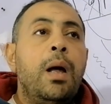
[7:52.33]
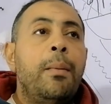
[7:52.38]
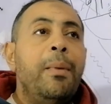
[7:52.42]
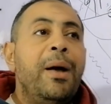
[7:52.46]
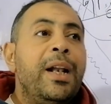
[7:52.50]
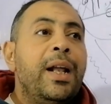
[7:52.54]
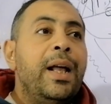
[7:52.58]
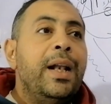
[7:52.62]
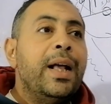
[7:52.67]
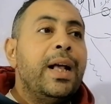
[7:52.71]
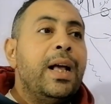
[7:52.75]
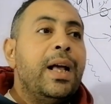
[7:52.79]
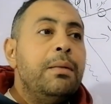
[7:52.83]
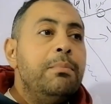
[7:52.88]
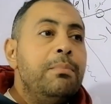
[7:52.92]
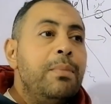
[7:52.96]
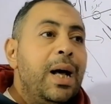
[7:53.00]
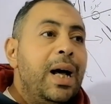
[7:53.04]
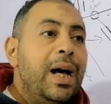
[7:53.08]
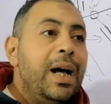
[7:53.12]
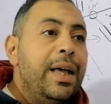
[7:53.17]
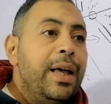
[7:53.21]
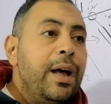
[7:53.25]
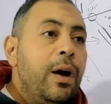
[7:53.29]
طبعا انا كان
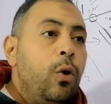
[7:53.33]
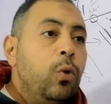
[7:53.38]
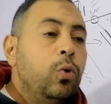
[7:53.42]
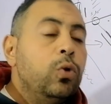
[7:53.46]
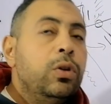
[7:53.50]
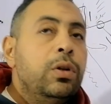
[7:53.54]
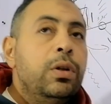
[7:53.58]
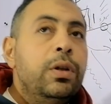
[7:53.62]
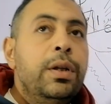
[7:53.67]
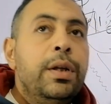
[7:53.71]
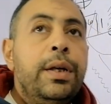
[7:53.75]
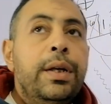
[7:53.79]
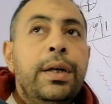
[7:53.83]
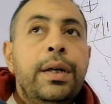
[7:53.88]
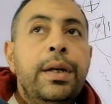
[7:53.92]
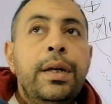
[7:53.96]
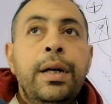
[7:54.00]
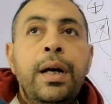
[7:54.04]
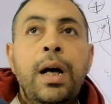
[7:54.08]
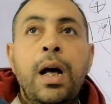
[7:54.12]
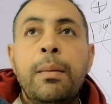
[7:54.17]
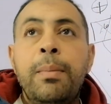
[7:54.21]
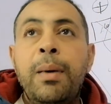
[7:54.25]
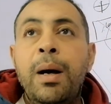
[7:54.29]
معايا عود
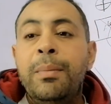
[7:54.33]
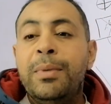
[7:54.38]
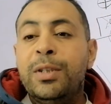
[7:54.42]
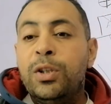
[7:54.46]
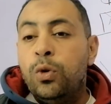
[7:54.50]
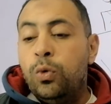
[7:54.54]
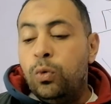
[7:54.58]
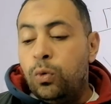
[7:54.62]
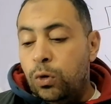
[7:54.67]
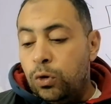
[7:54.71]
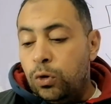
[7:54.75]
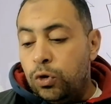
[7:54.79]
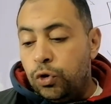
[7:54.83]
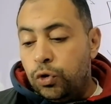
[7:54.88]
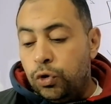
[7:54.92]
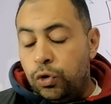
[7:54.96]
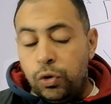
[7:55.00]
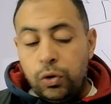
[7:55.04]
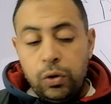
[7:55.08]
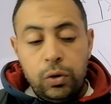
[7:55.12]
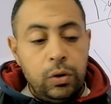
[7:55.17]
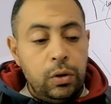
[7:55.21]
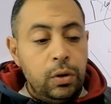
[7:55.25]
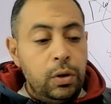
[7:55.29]
4 متر
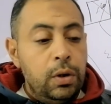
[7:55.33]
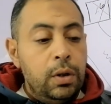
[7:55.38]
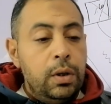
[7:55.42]
ونص